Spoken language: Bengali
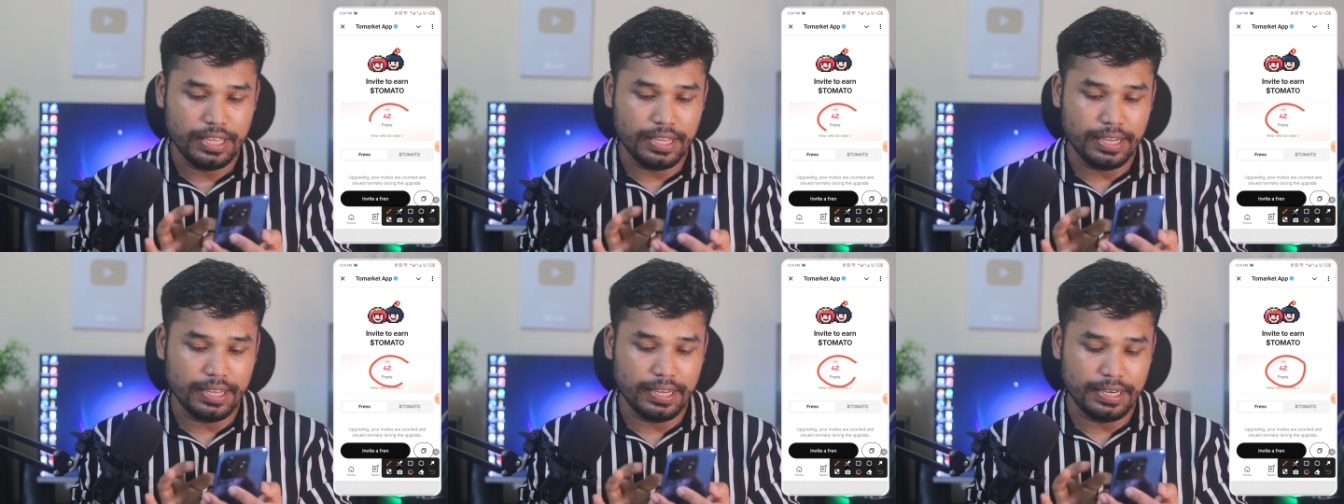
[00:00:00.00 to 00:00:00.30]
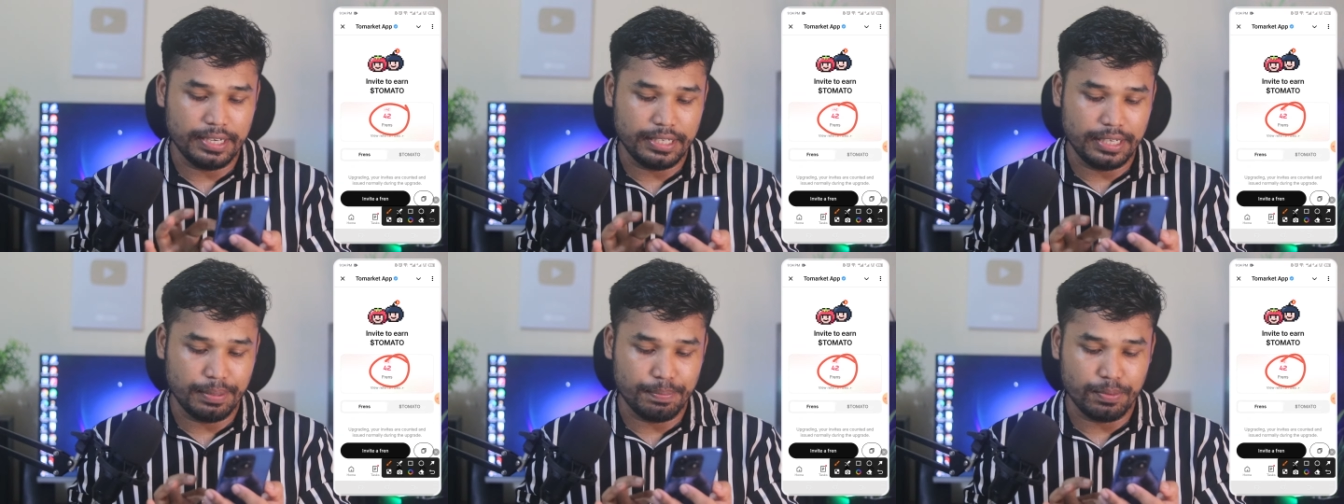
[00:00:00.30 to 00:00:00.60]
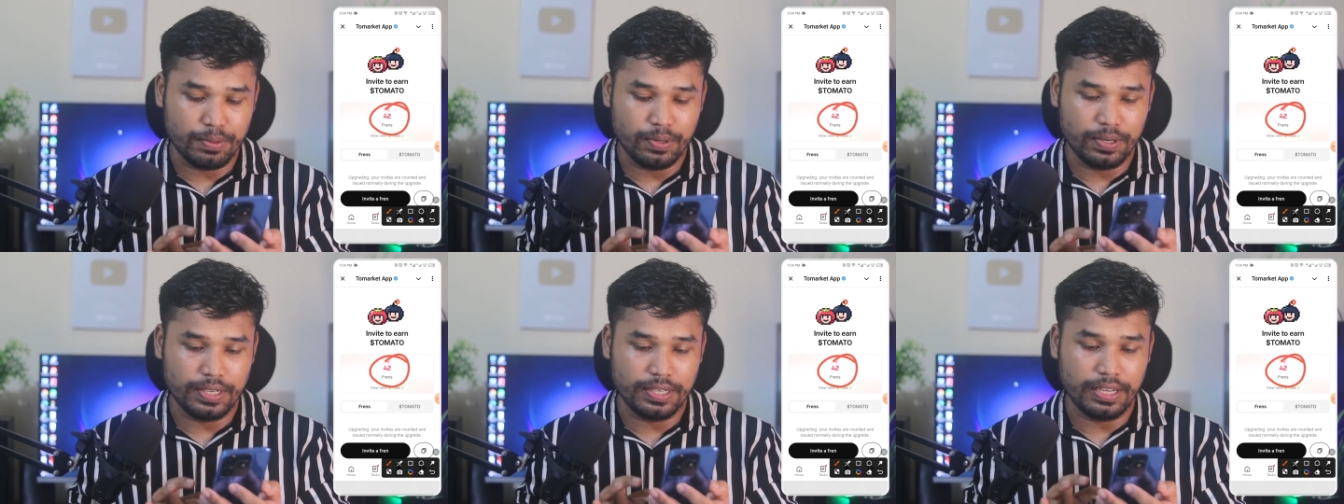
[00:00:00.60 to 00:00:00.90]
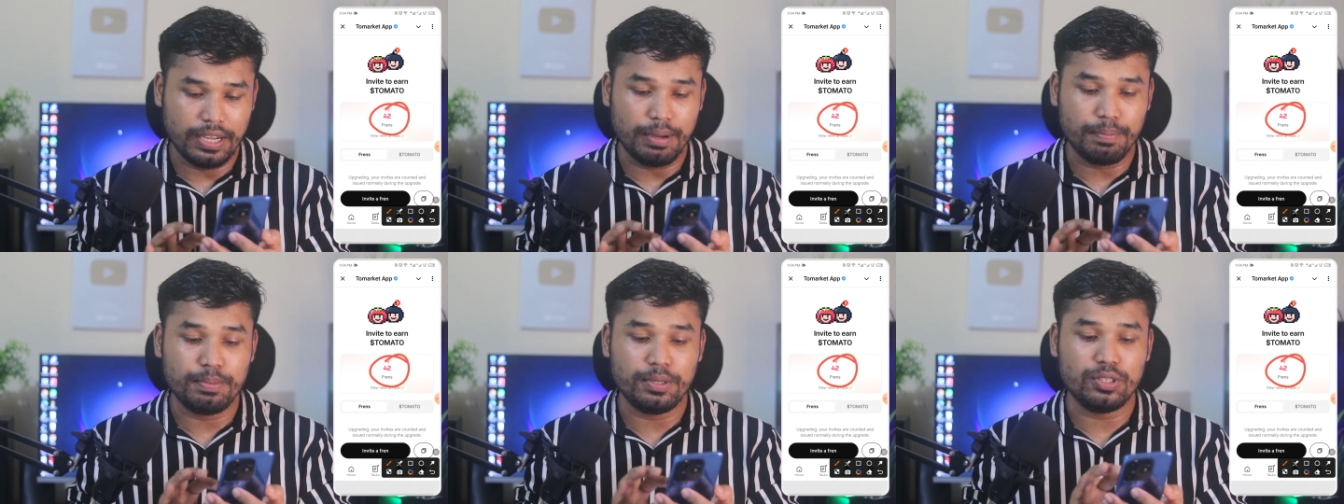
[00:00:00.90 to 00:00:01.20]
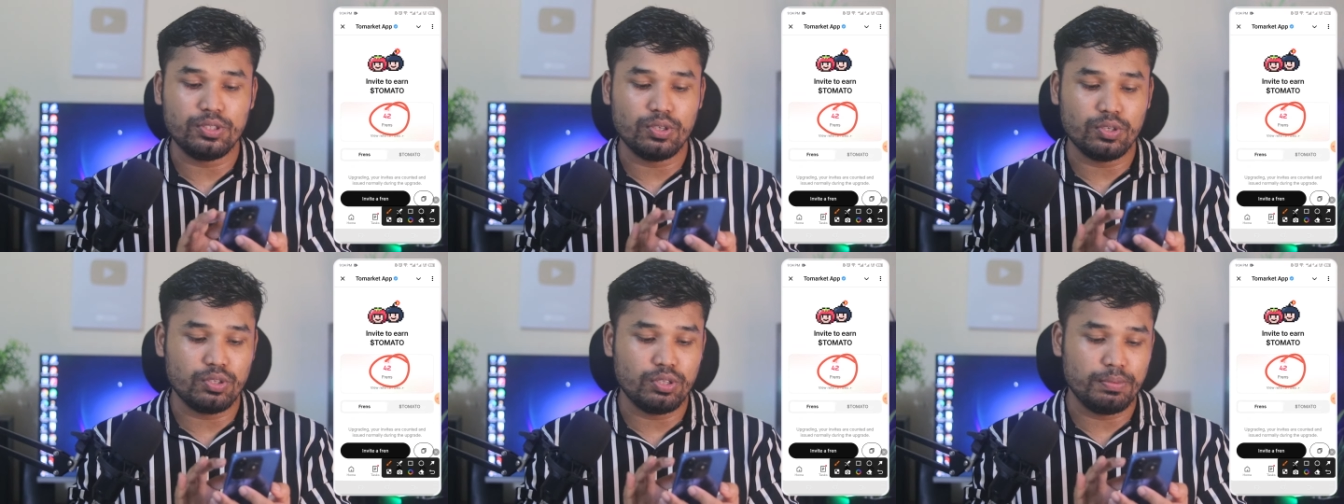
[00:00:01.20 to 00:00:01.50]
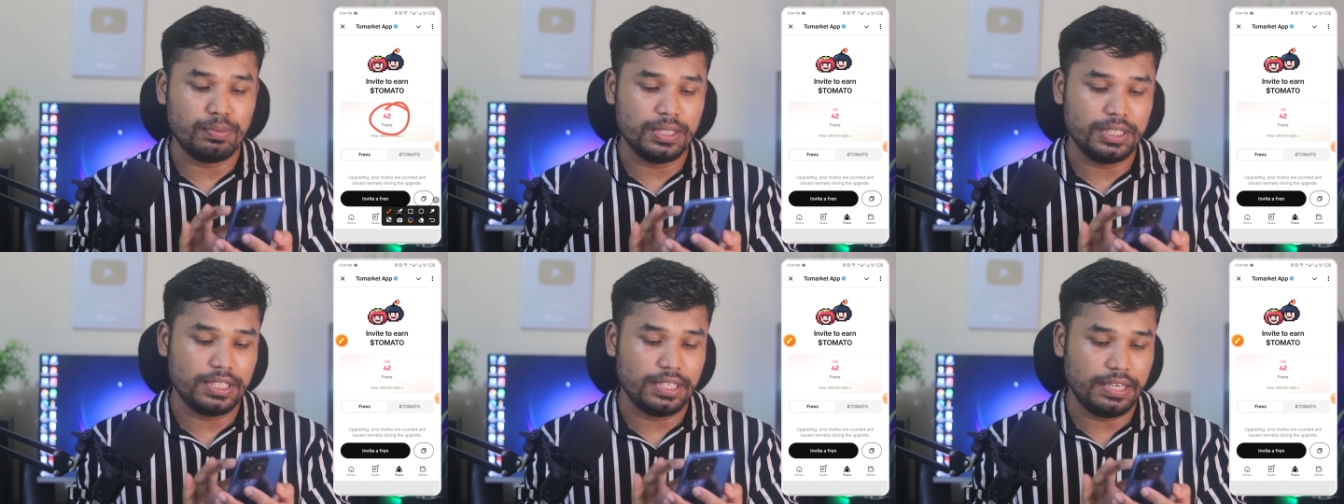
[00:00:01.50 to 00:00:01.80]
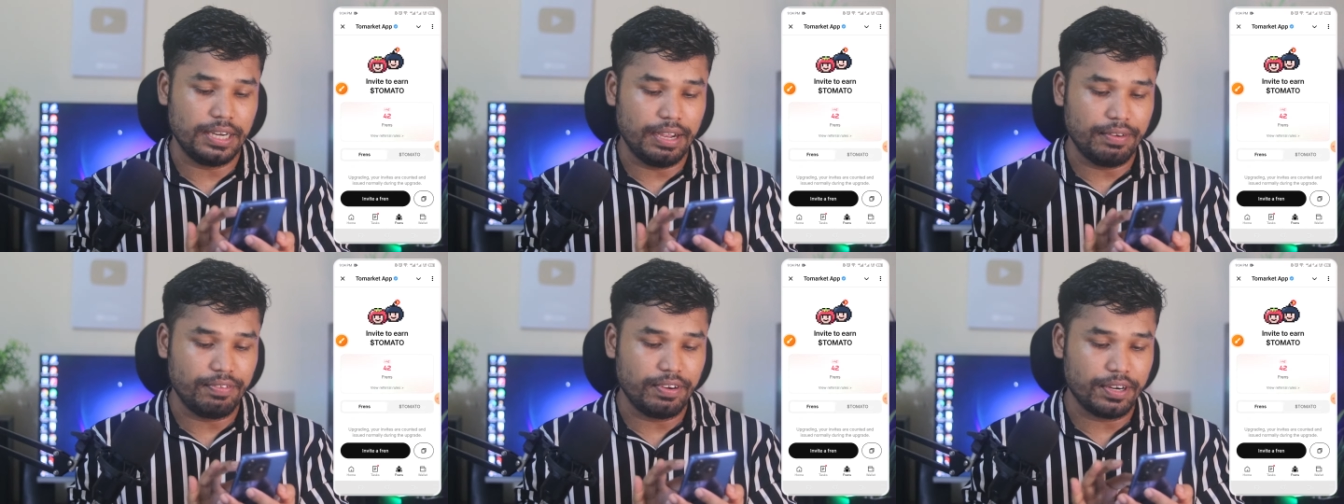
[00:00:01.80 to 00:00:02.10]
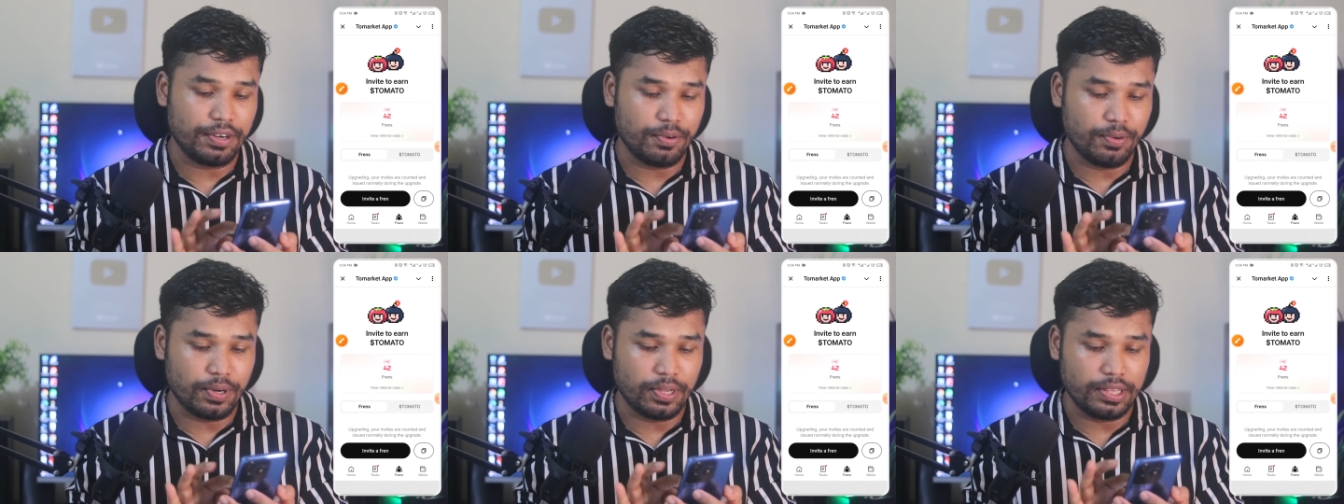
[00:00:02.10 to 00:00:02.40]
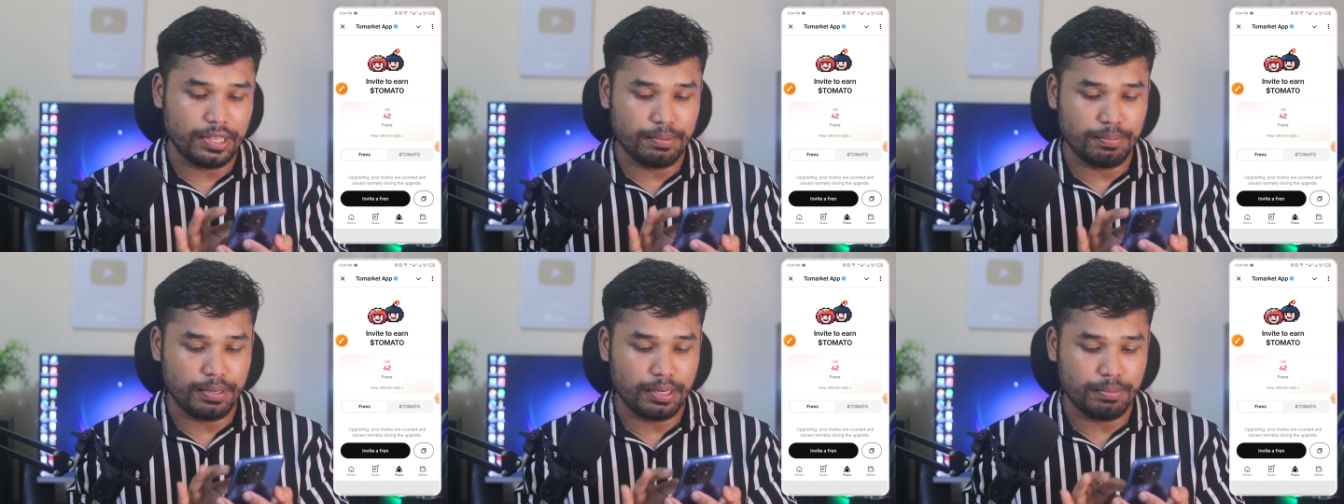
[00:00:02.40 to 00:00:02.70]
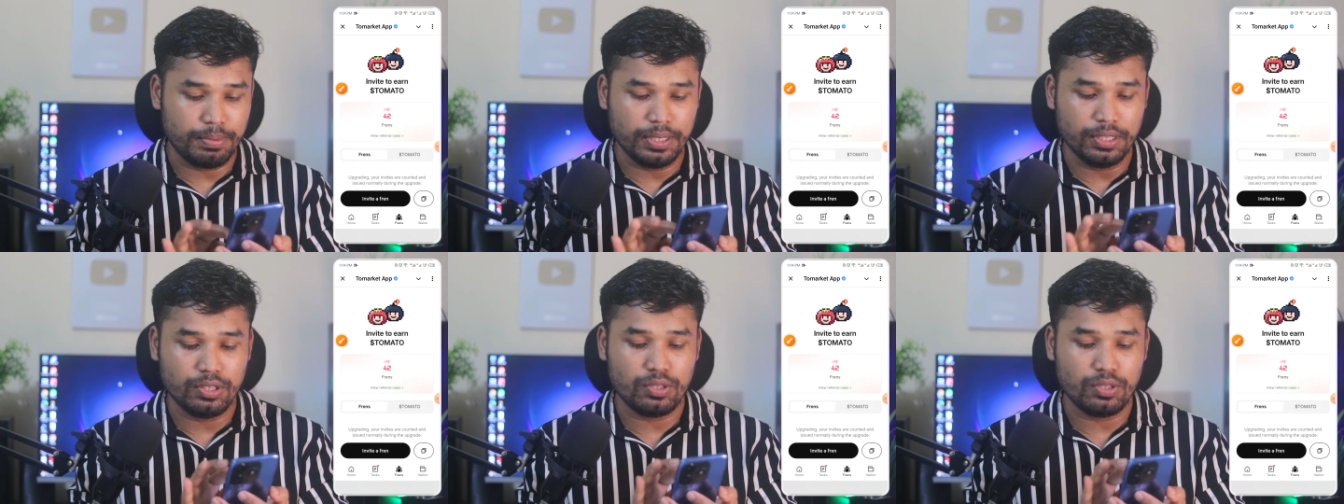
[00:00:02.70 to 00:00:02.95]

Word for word: এখানে ট্যাপ করে আপনি যত বেশি রেফার করাতে পারবেন